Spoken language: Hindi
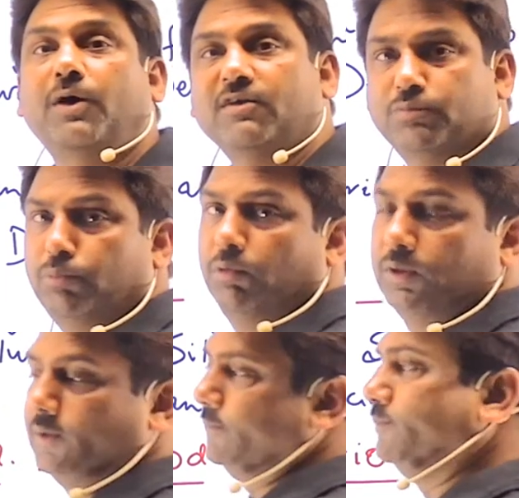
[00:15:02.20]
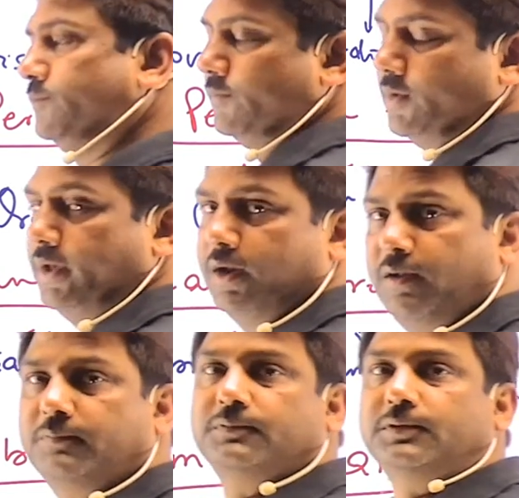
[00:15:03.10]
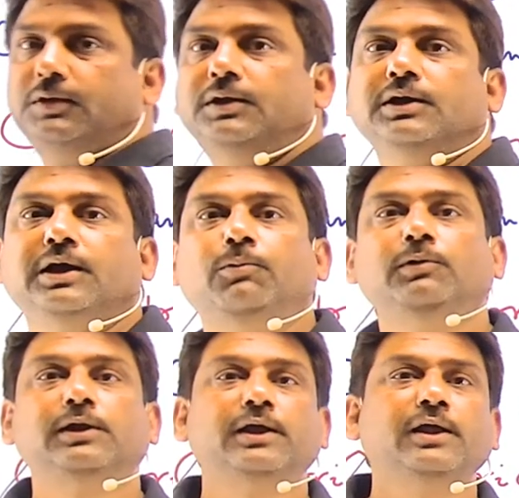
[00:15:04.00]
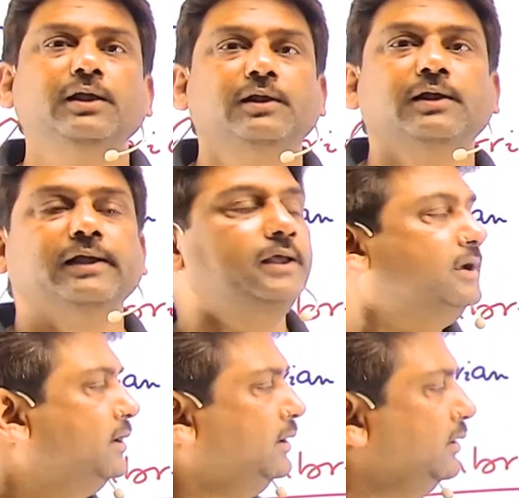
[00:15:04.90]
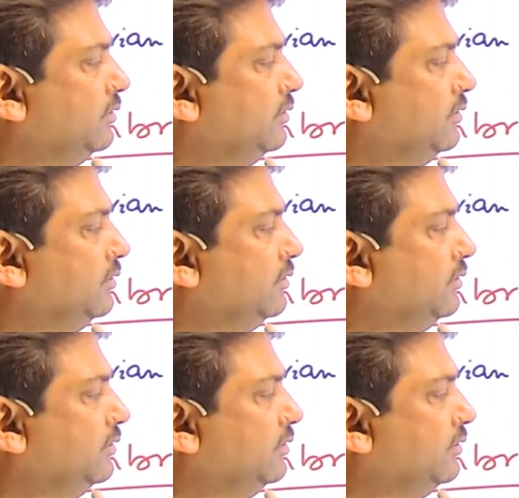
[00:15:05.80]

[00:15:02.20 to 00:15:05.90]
जीवास बोलते हैं ठीक है ना क्या बोलते हैं एक